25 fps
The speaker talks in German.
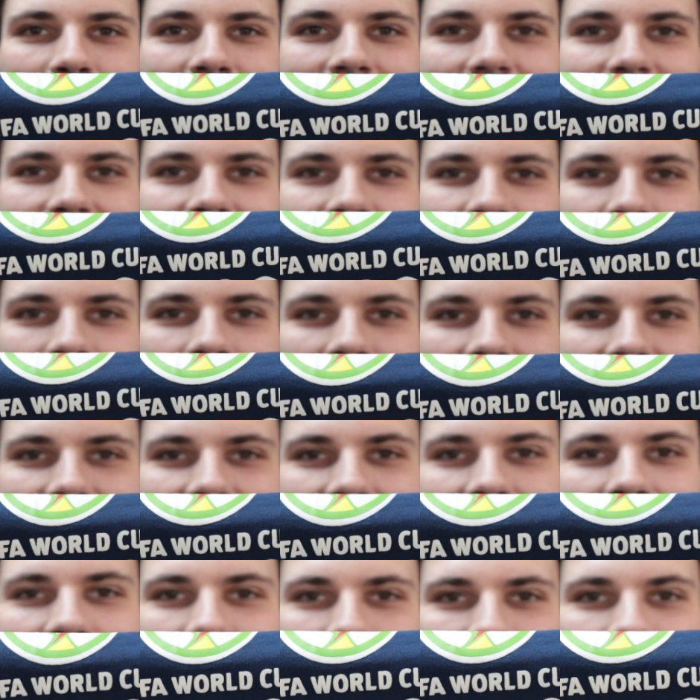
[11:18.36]
auch hier, das Shirt ist
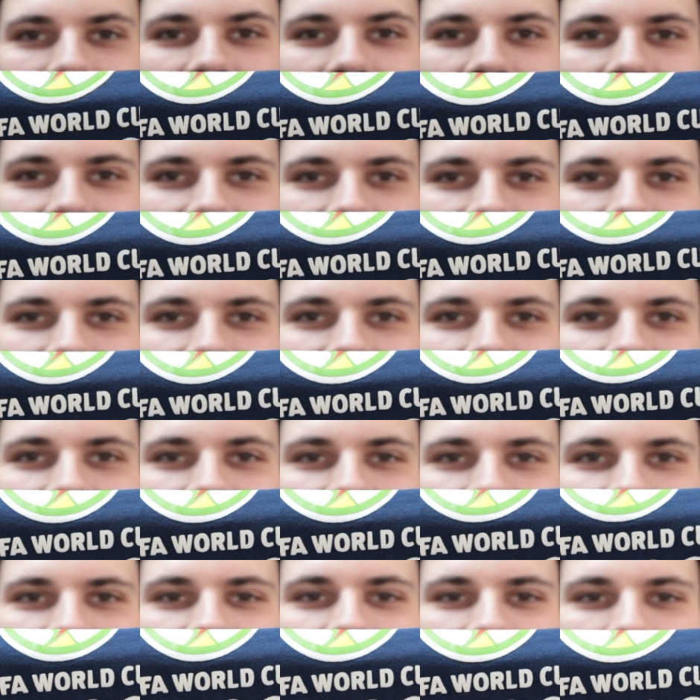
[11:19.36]
einfach von
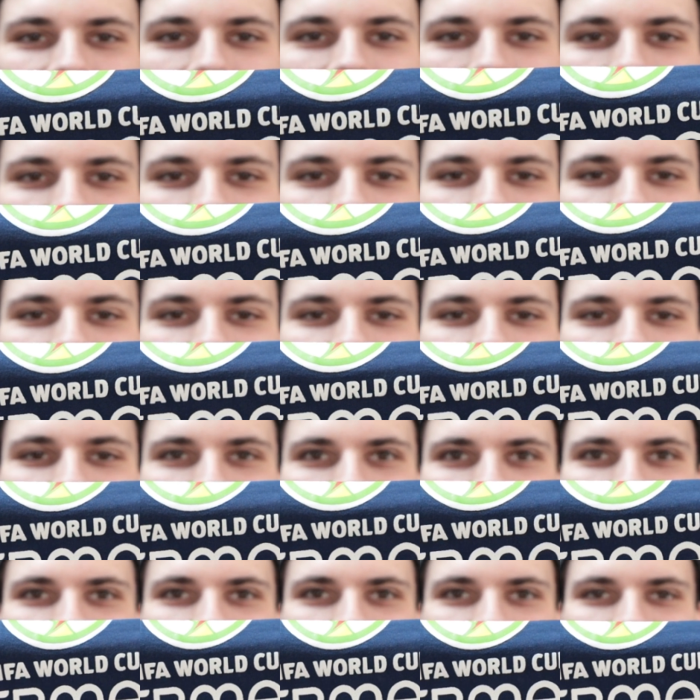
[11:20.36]
2006 und der Schriftzug ist noch
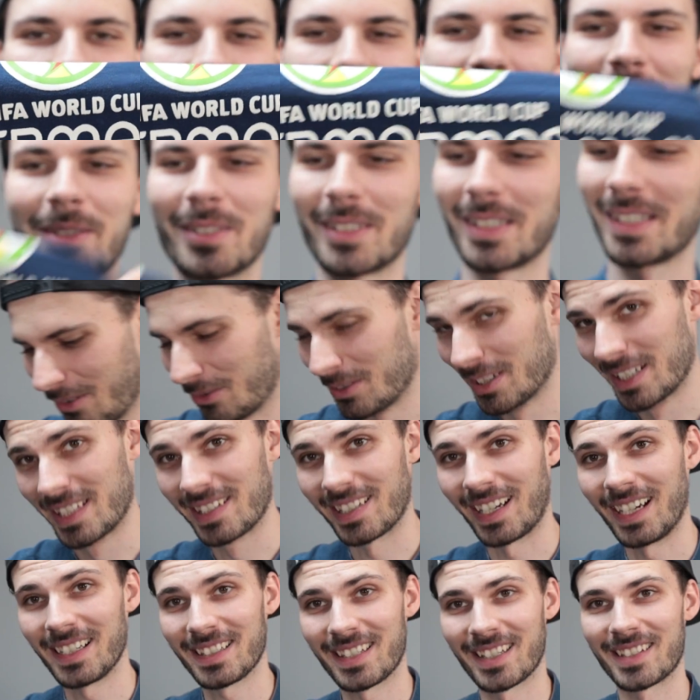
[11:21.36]
voll in Ordnung. Und ich
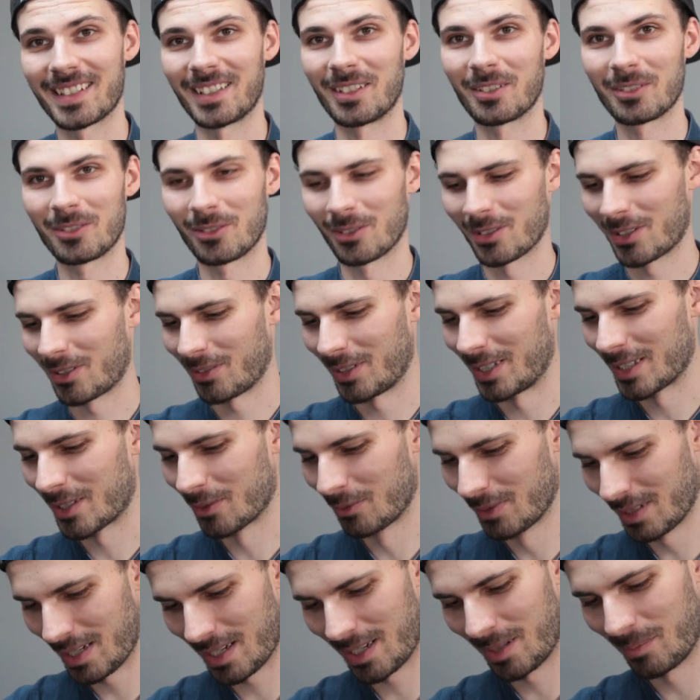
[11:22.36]
trage das auch noch so als
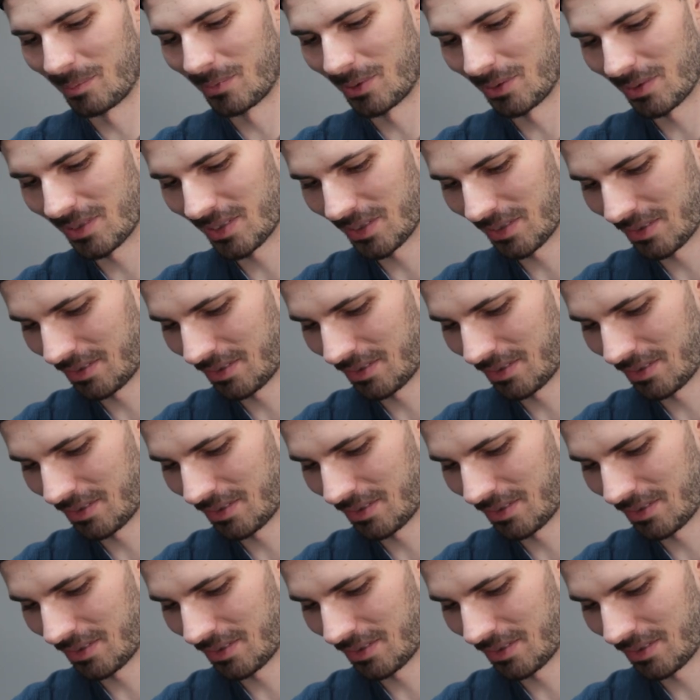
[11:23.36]
Unterhemd und